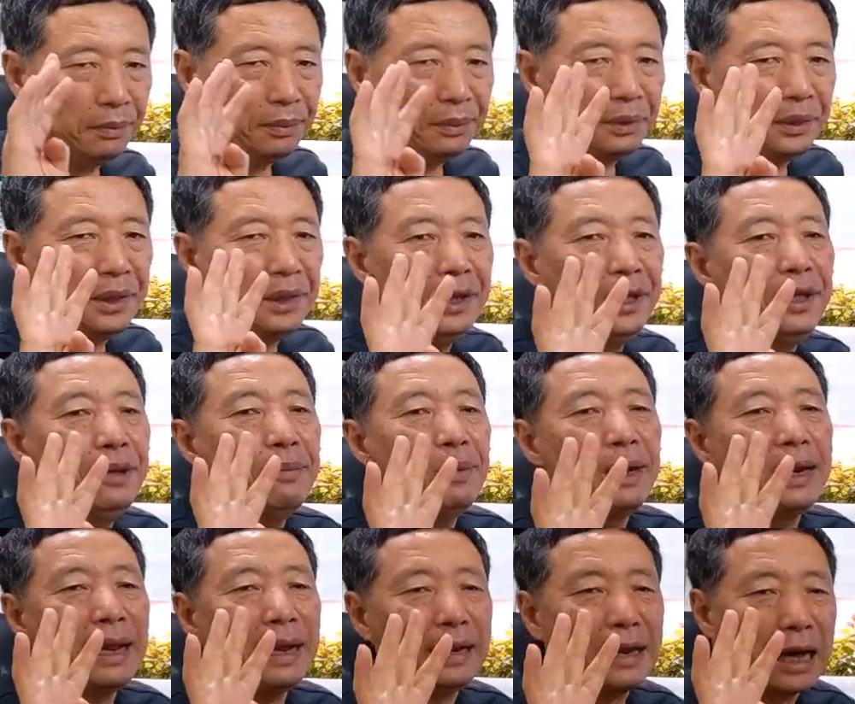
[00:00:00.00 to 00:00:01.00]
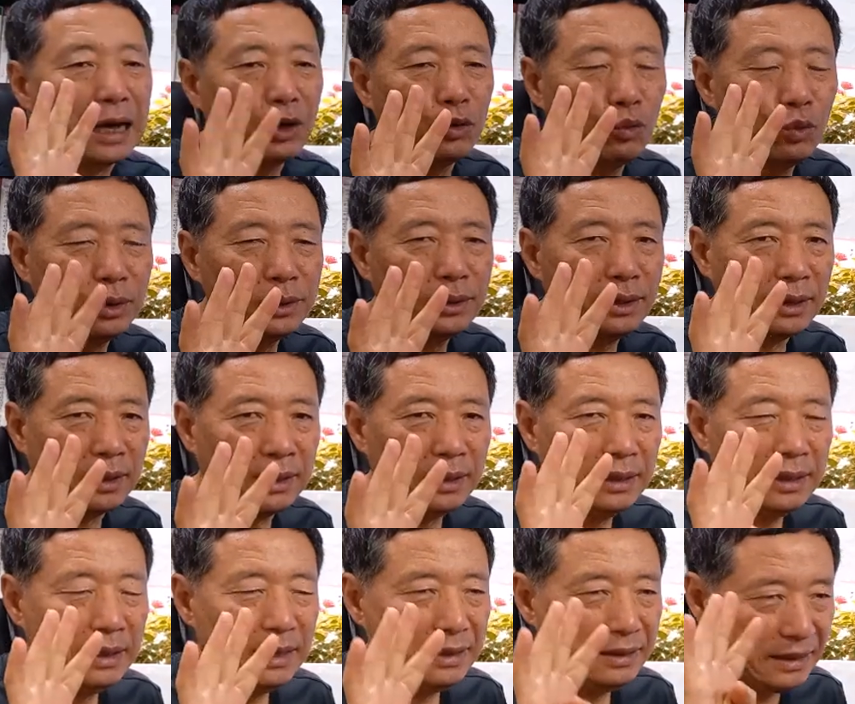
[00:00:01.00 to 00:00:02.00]
네 번에 나누어서
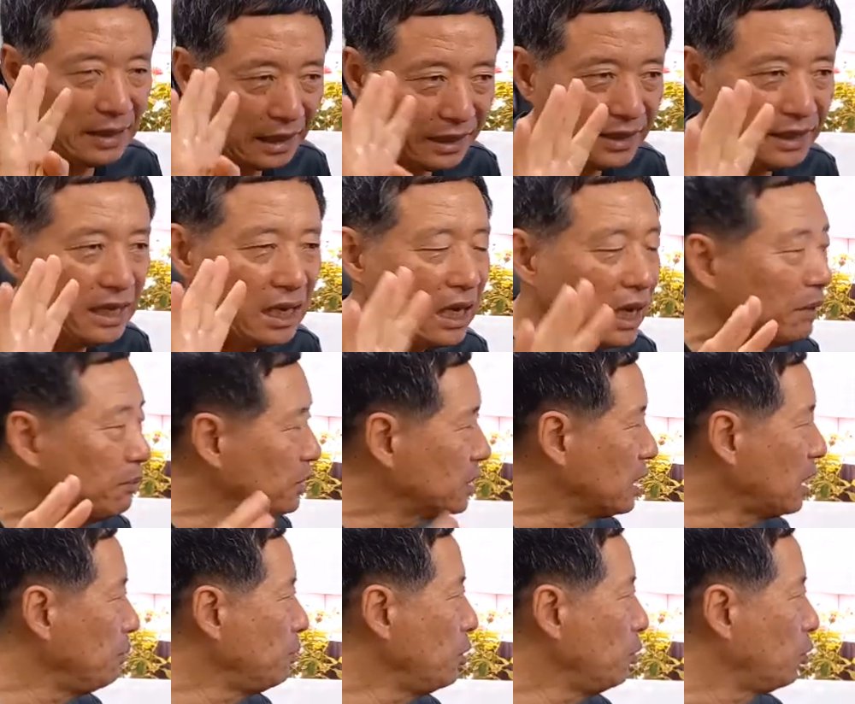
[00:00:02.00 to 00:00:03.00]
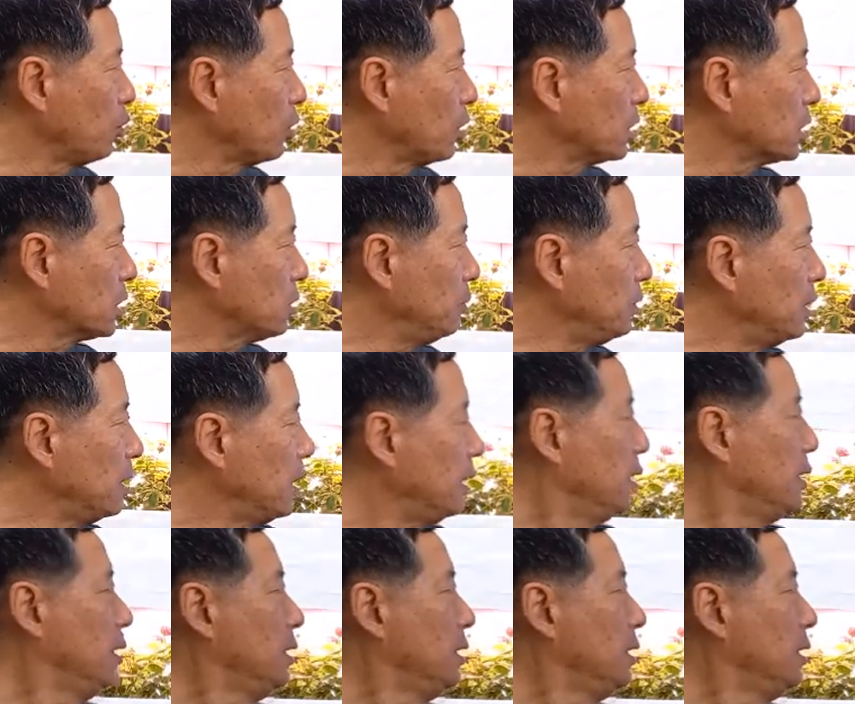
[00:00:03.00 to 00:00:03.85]
자세하게 한번 살펴보겠습니다.